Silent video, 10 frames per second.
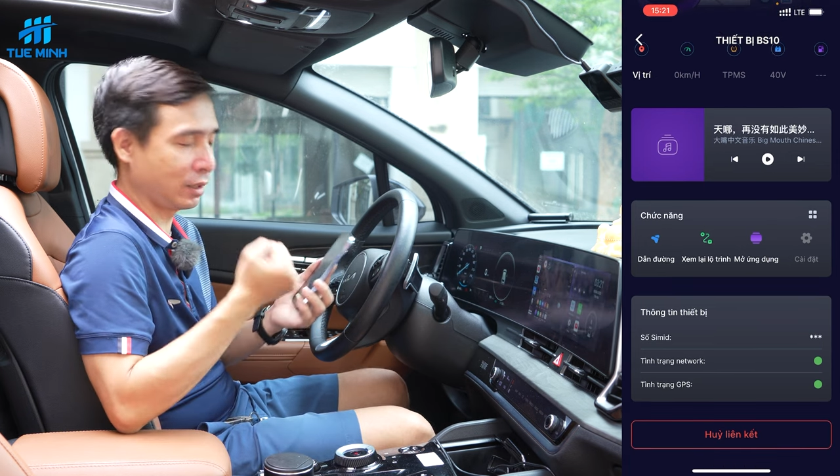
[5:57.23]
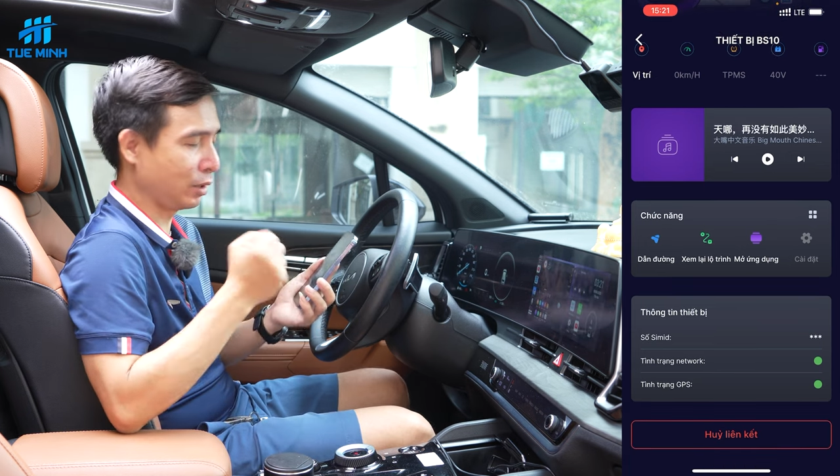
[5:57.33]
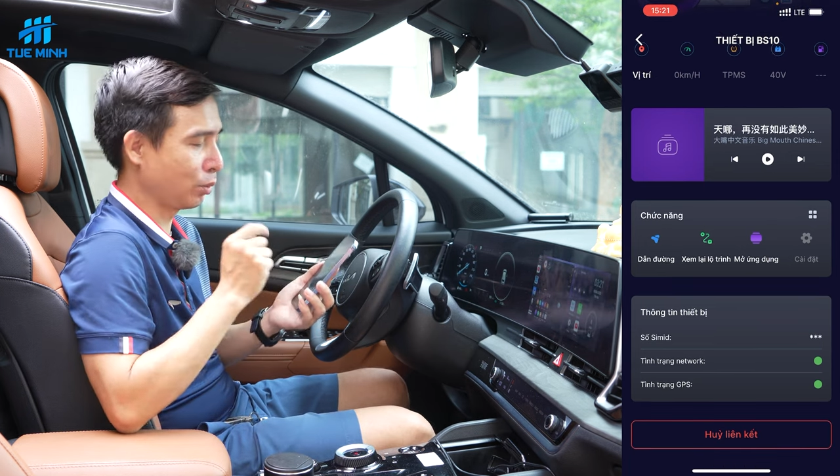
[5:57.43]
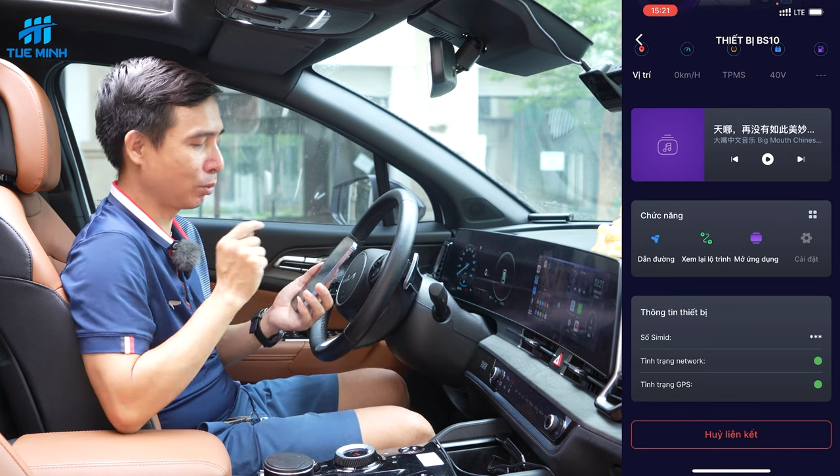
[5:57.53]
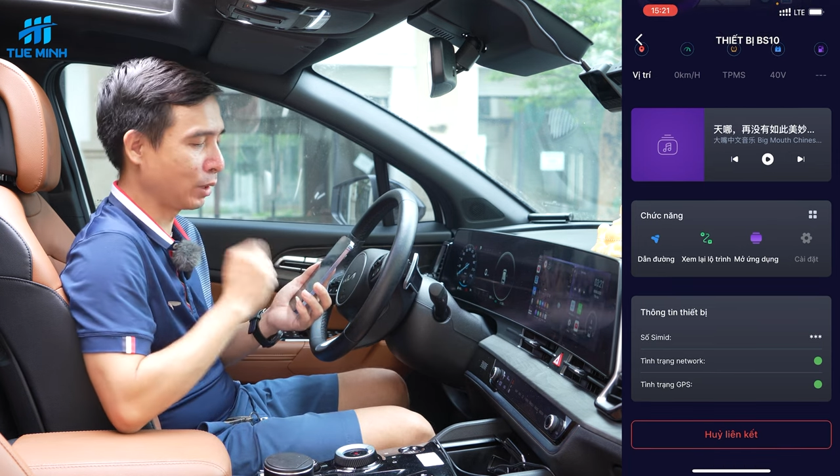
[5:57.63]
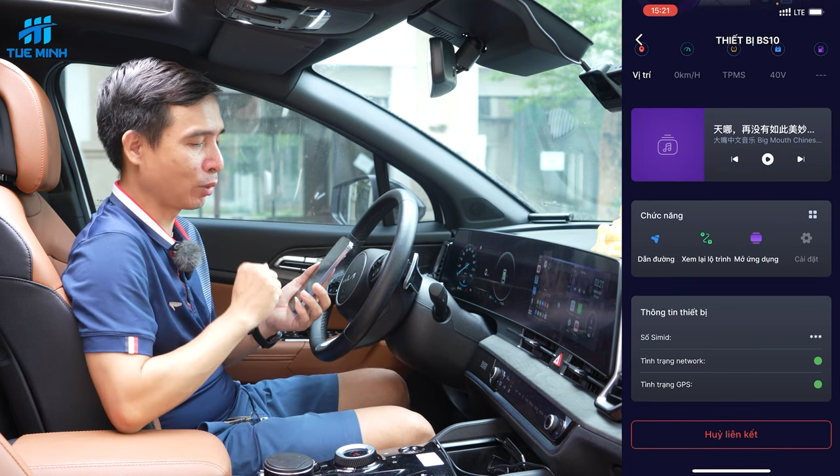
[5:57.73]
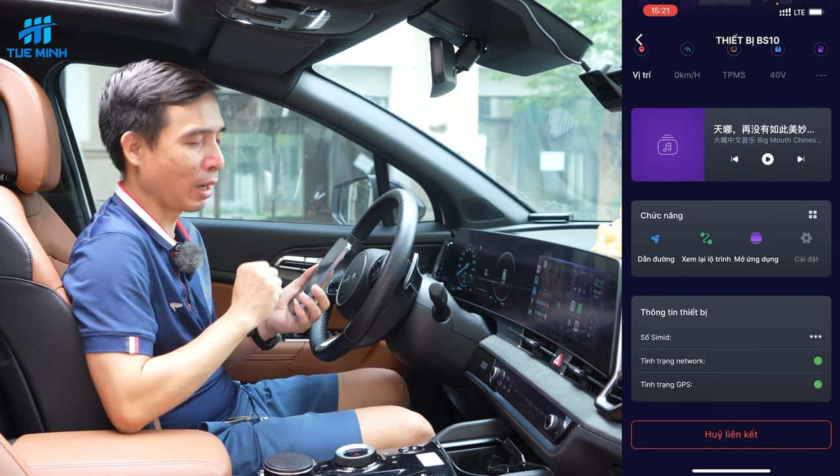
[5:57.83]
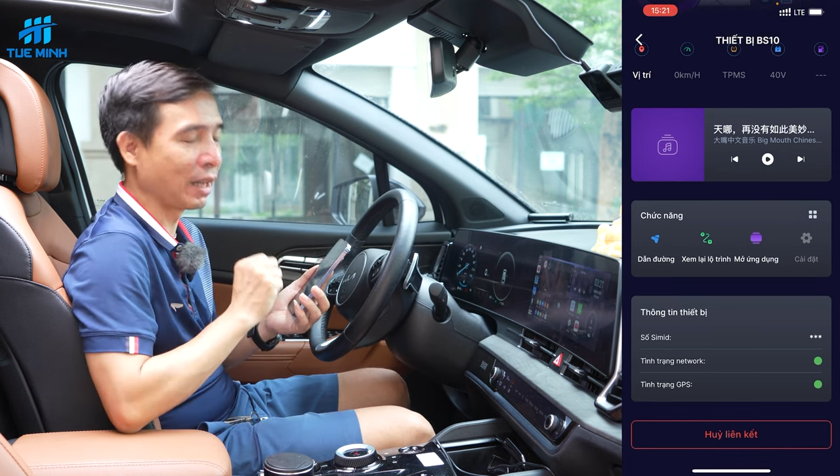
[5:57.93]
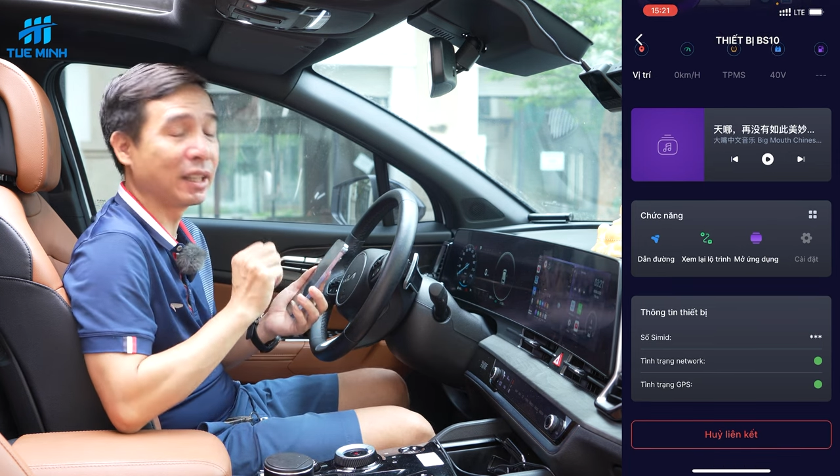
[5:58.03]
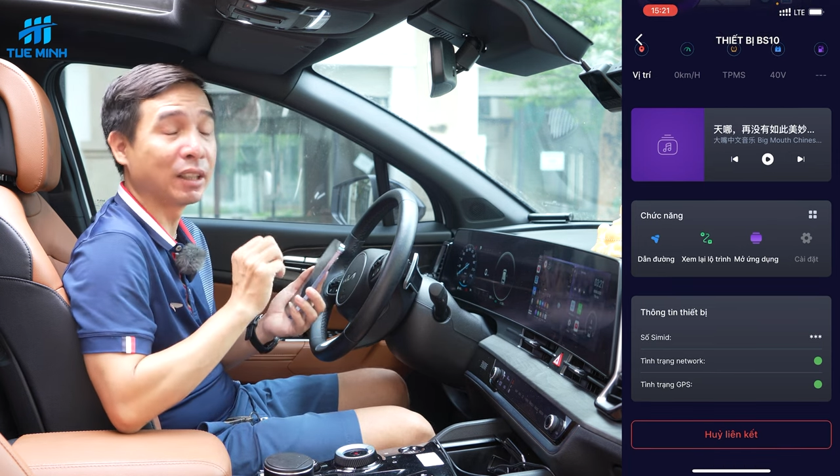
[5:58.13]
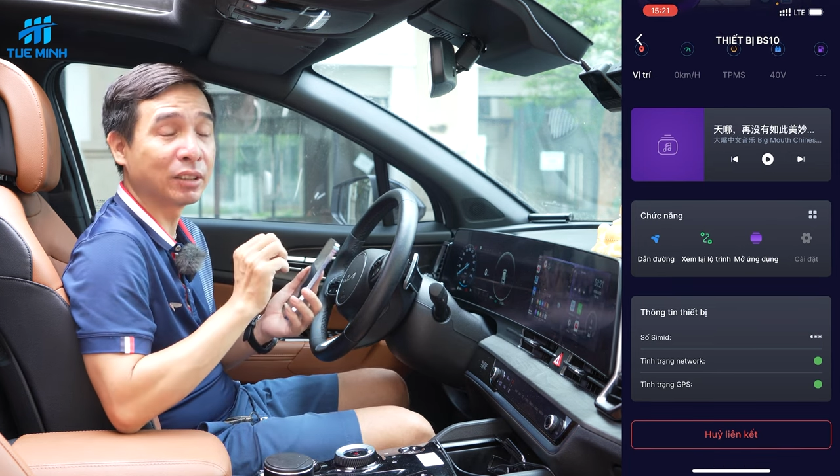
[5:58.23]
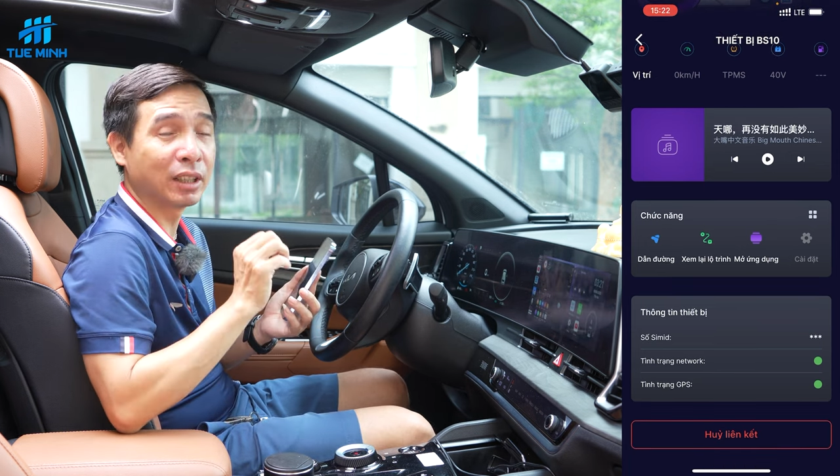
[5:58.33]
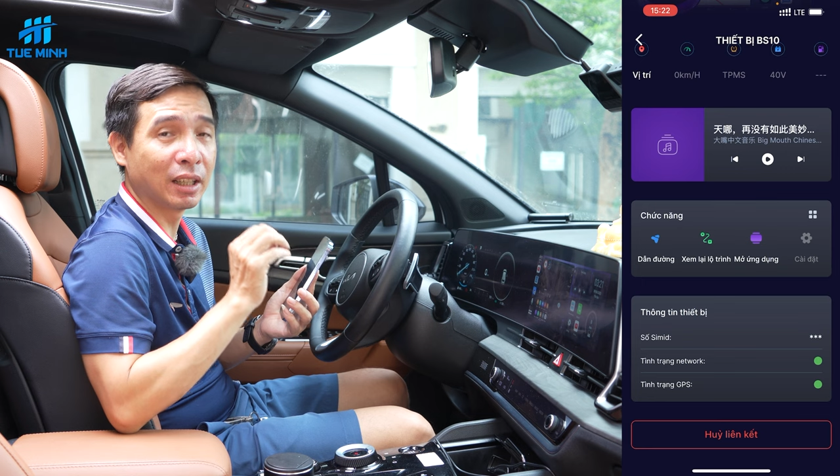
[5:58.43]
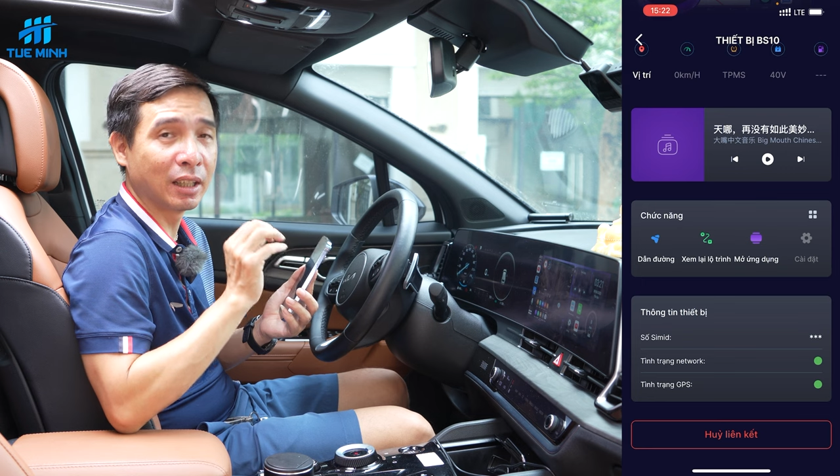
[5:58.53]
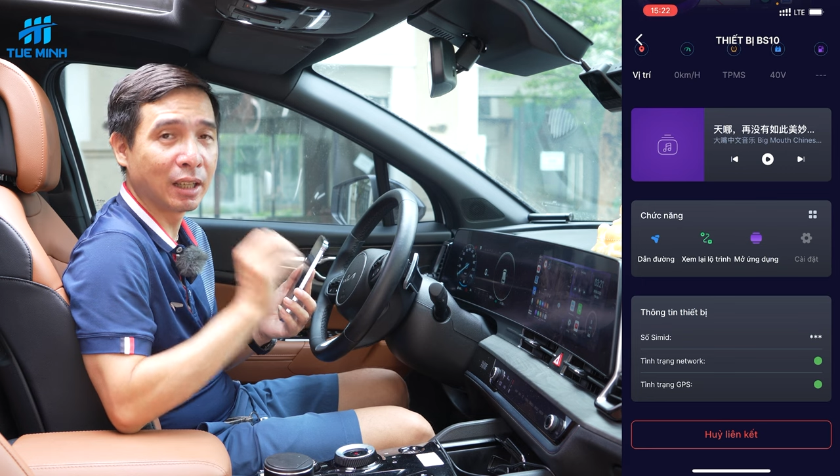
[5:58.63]
sử dụng điện thoại để có
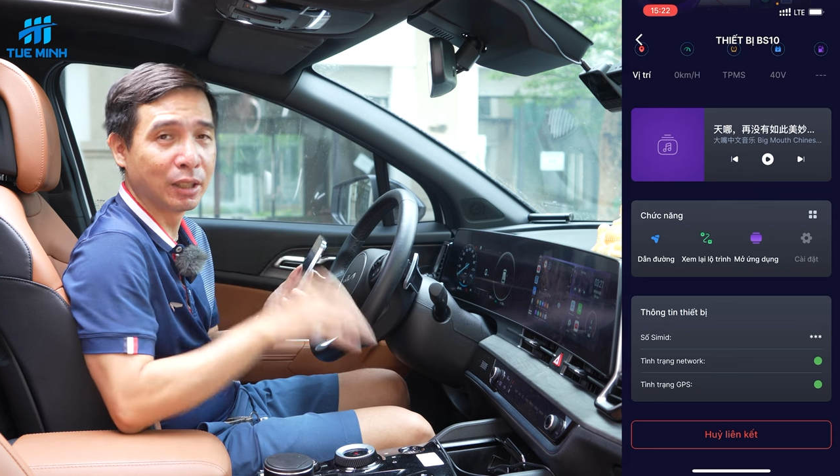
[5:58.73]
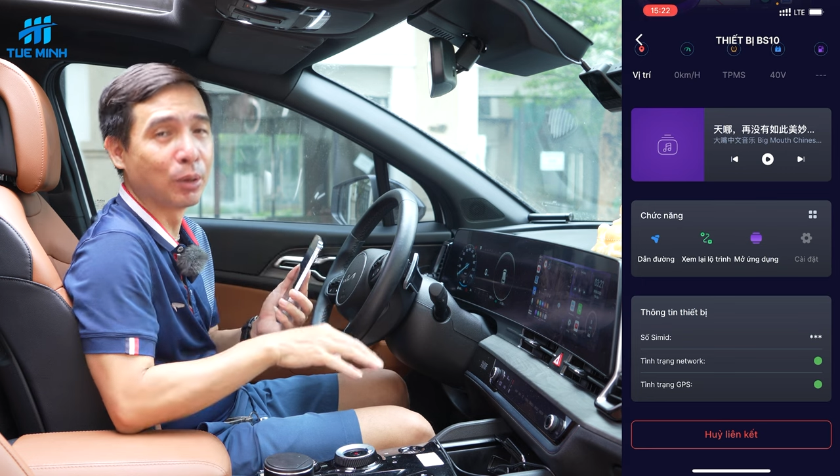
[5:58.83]
thể à,